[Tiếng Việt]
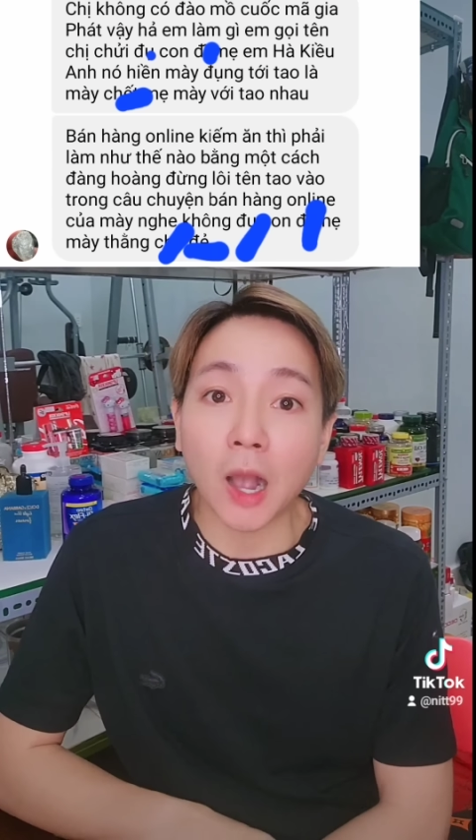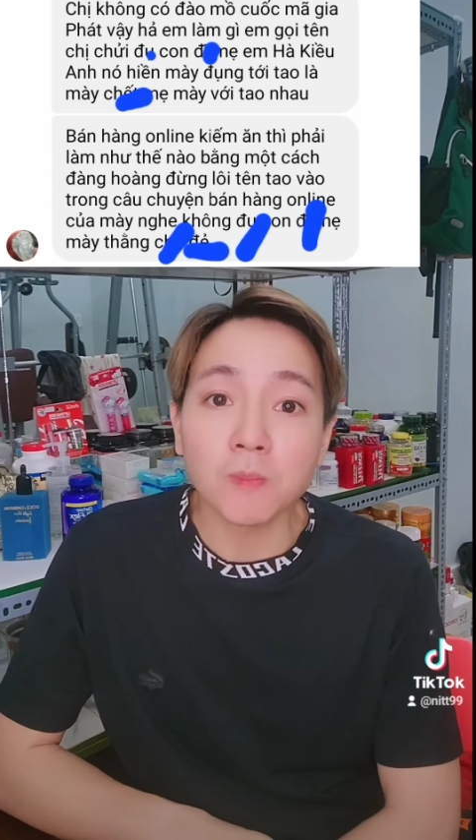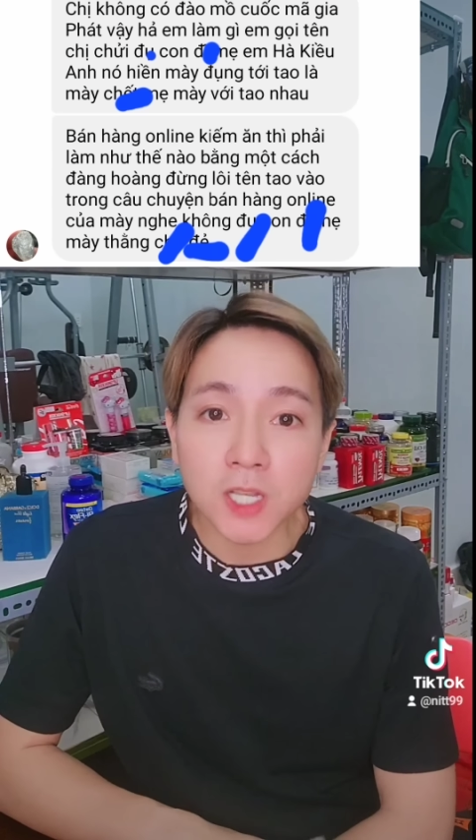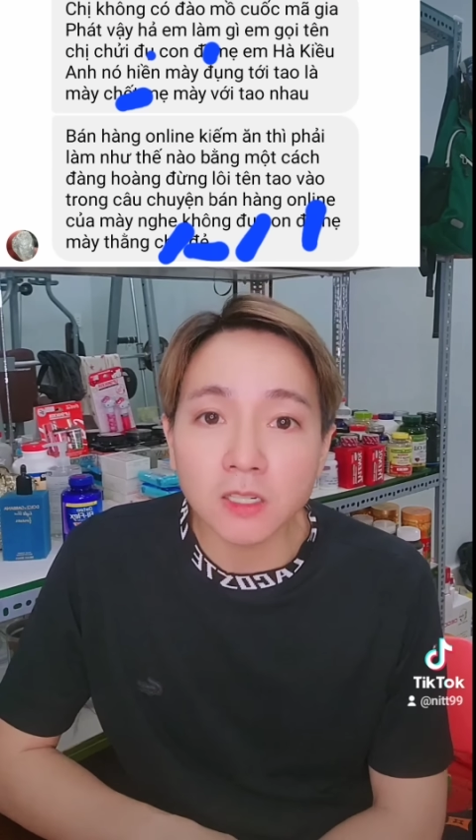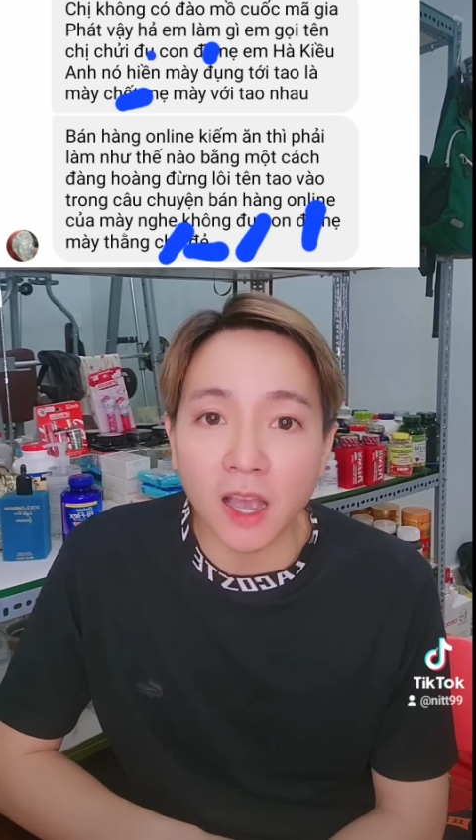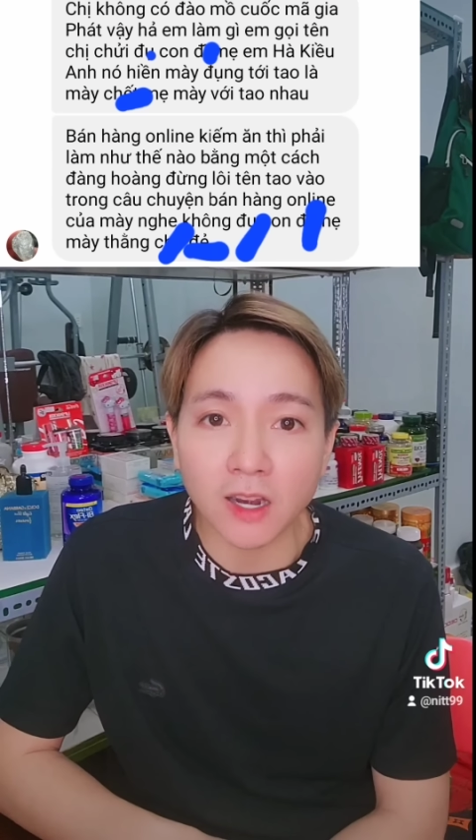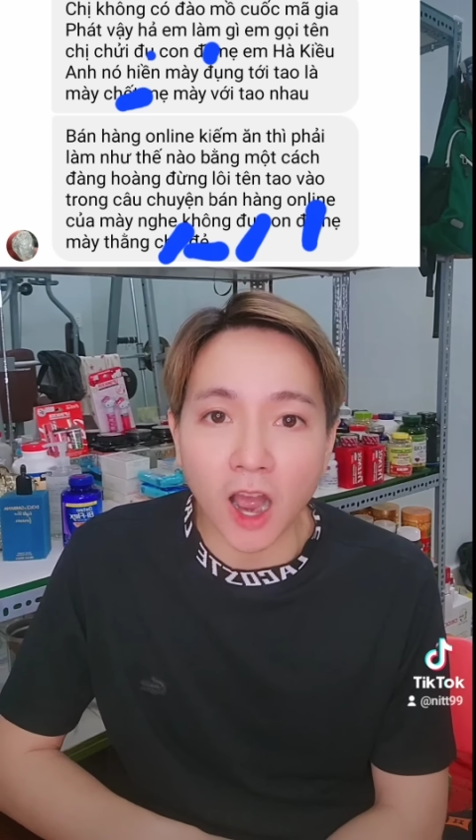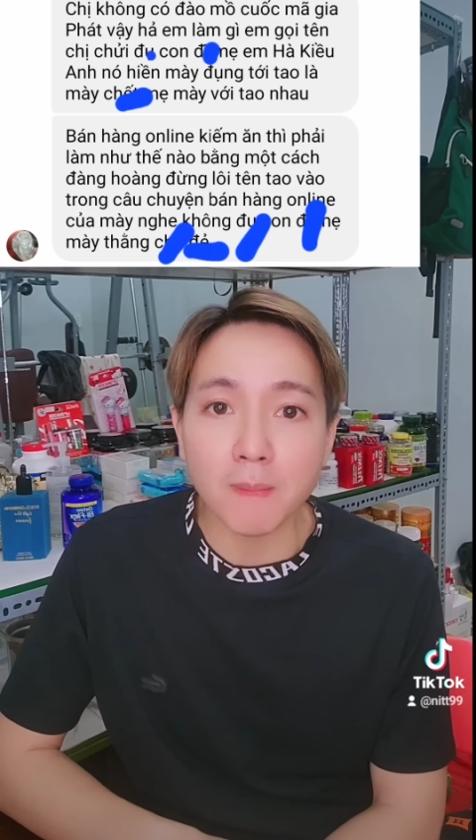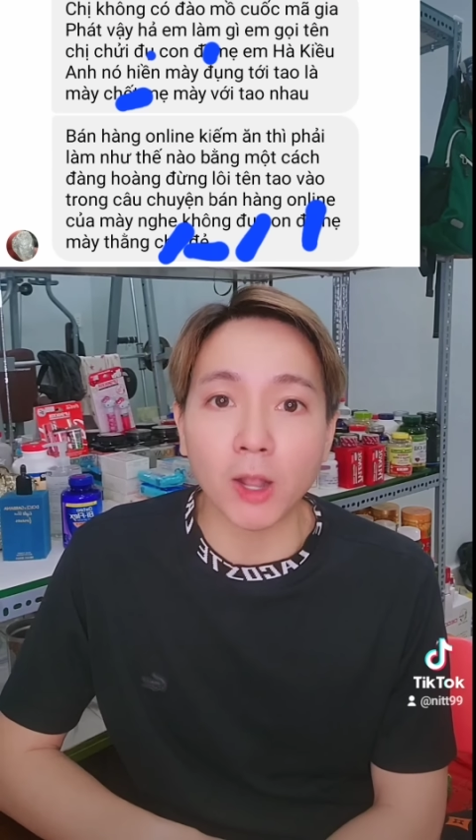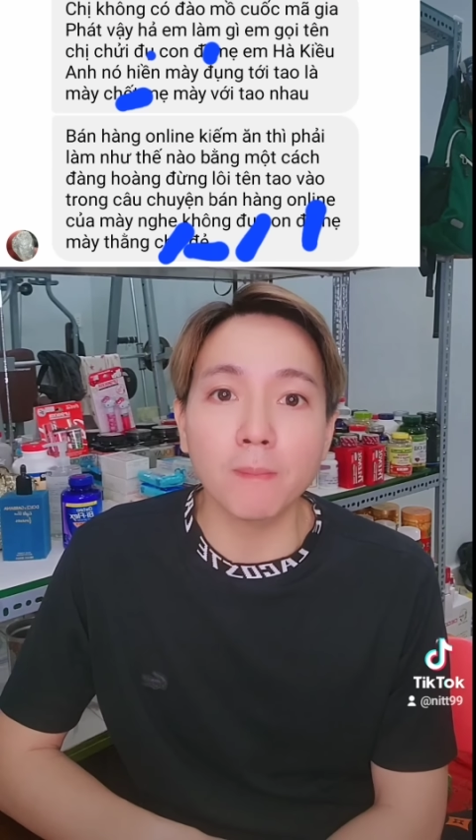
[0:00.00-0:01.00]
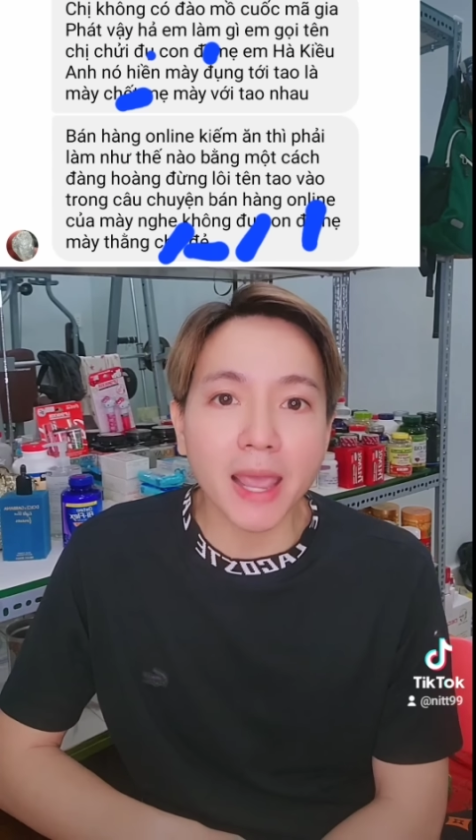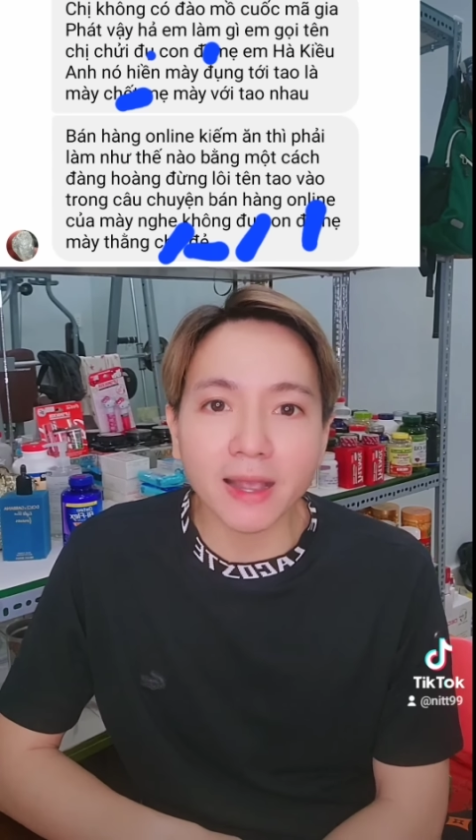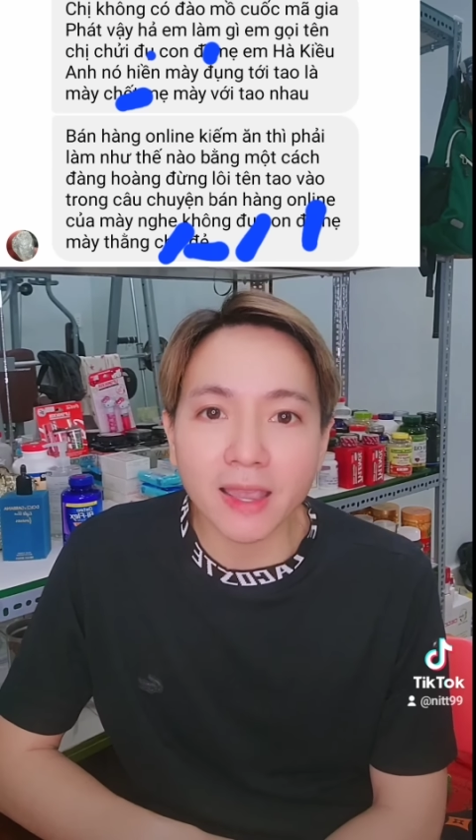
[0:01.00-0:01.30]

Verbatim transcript: công sức gì ở đó mày có biết